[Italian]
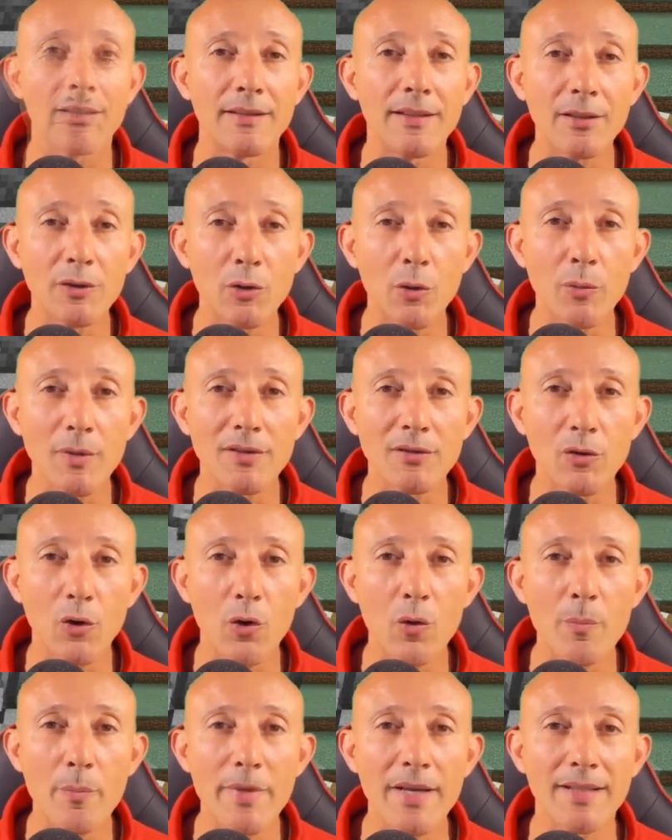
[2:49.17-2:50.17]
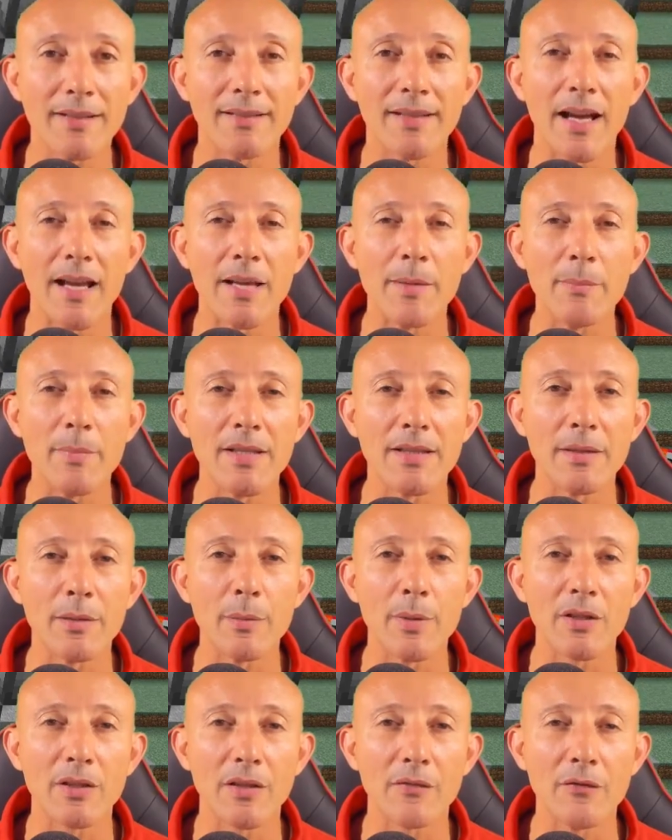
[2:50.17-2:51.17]
Detto questo commenta e metti
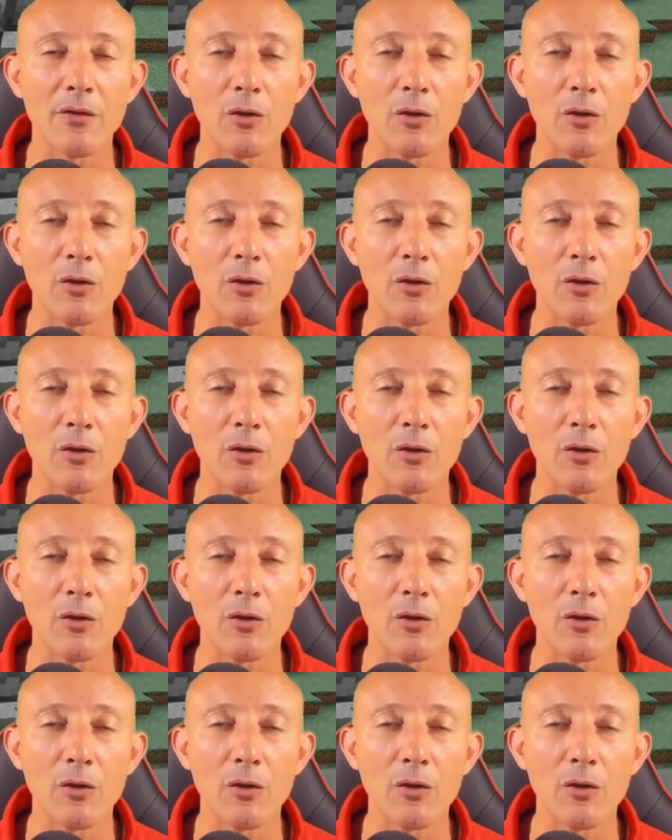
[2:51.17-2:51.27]
mi piace al